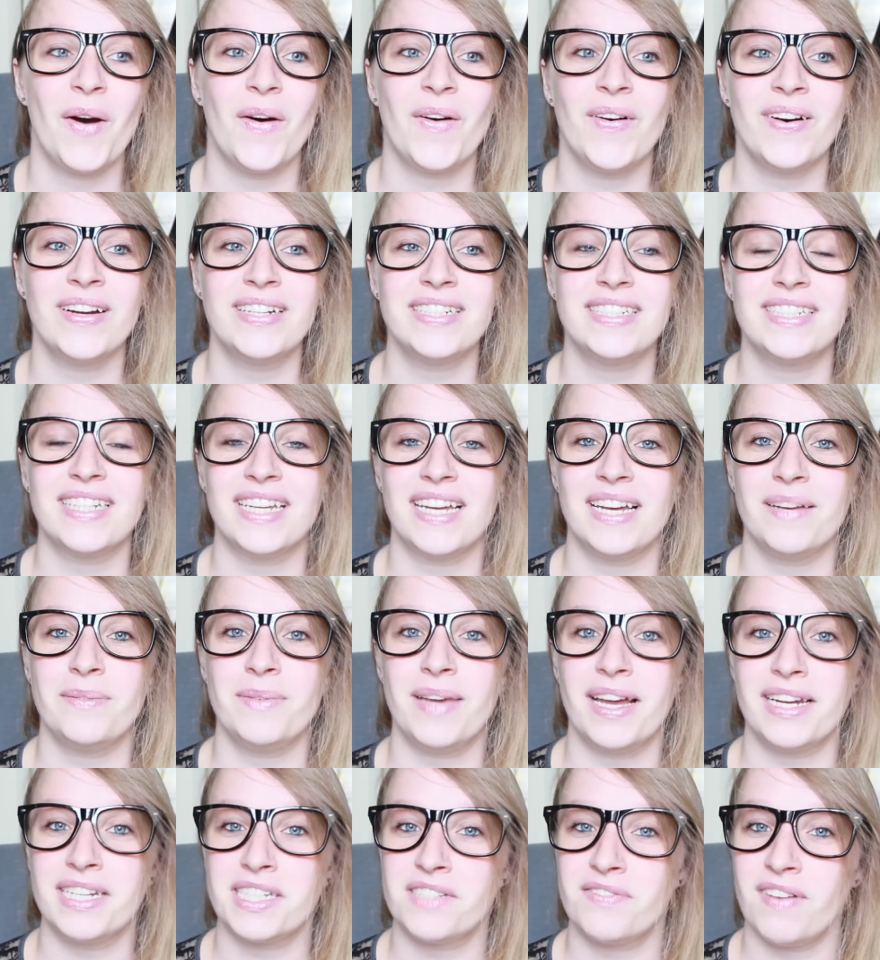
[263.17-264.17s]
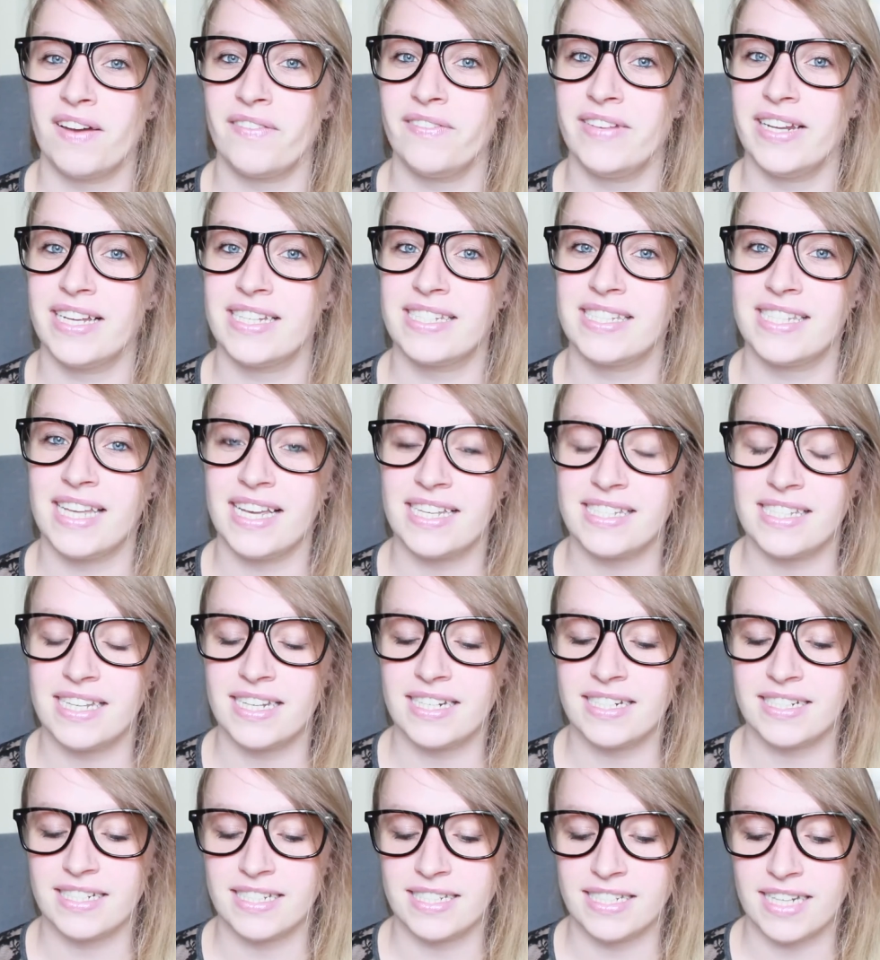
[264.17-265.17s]
Und ähm, ja, das war wieder sehr,
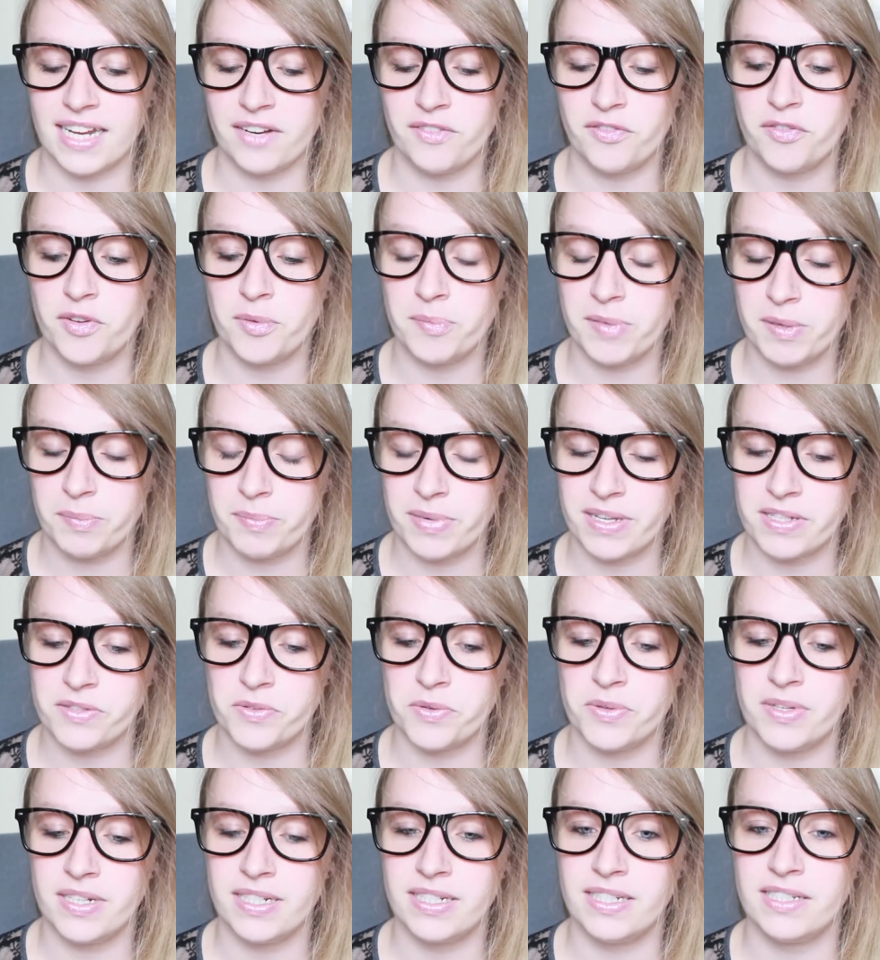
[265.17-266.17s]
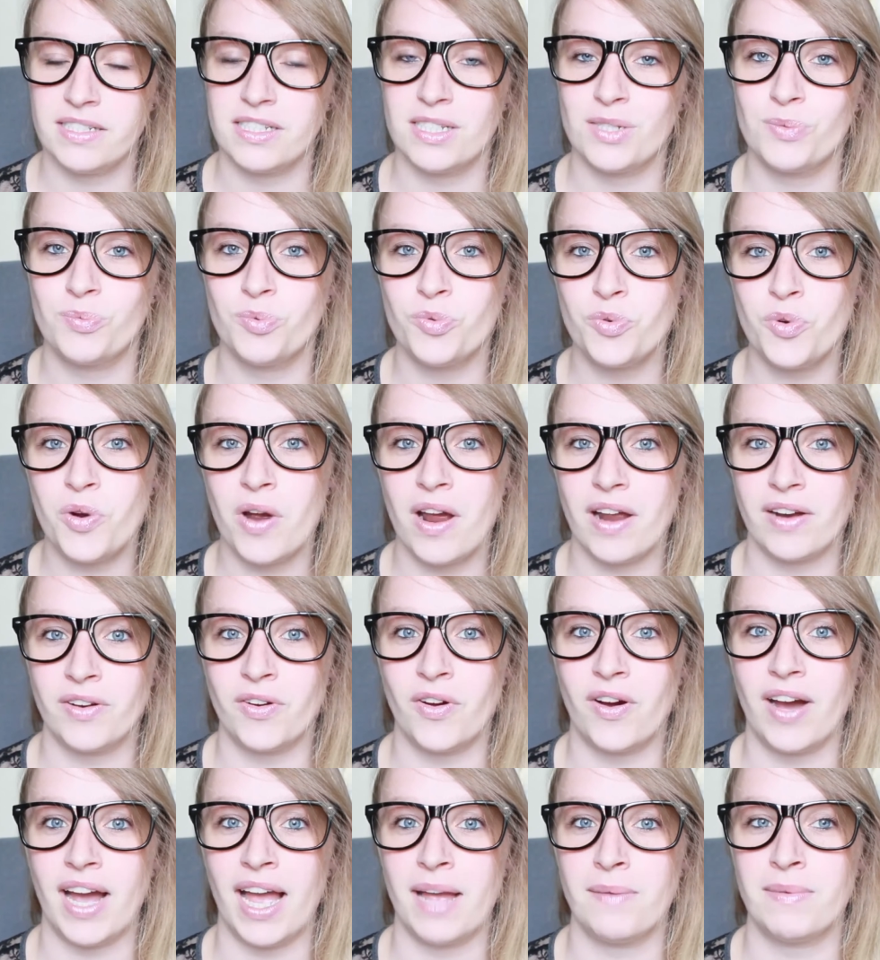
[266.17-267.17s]
sehr interessant für mich persönlich, dieses Buch
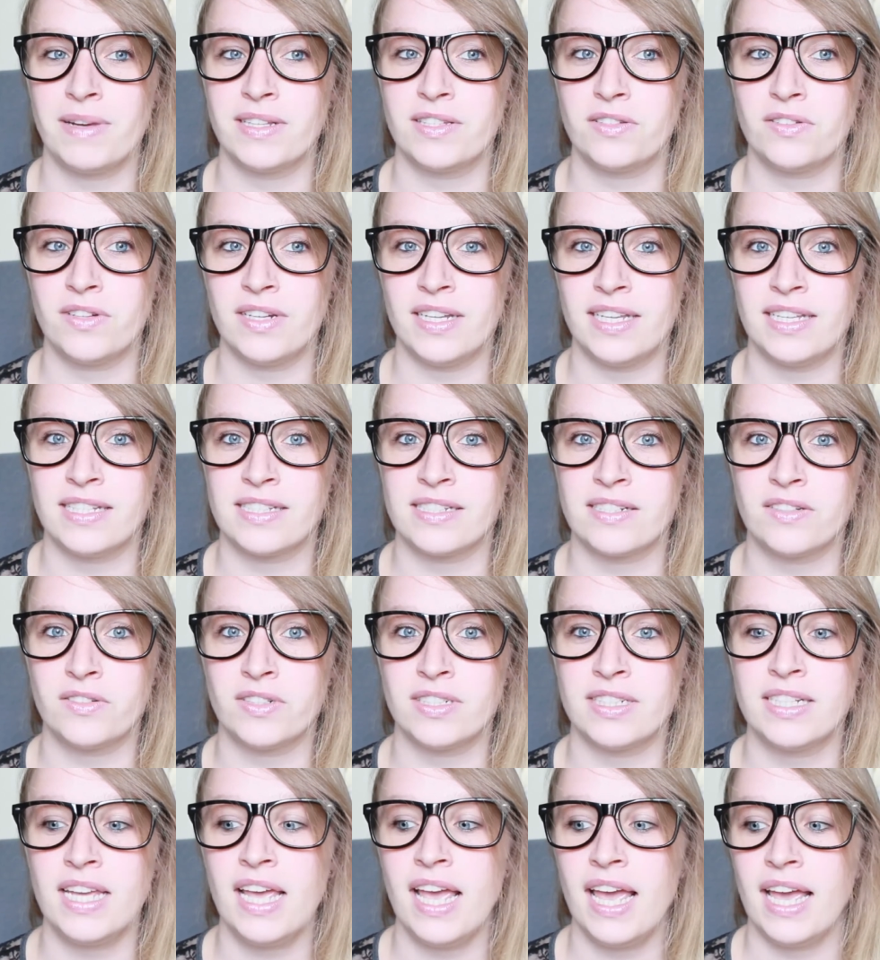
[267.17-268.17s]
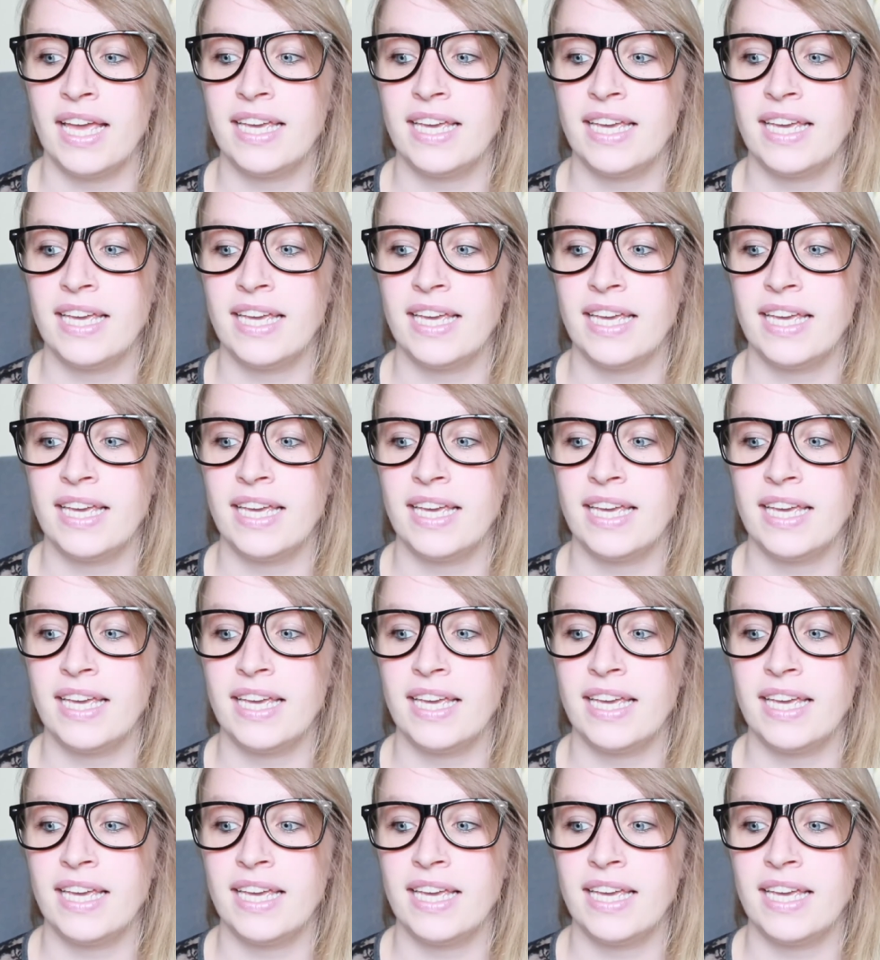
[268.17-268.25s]
noch einmal zu lesen. Und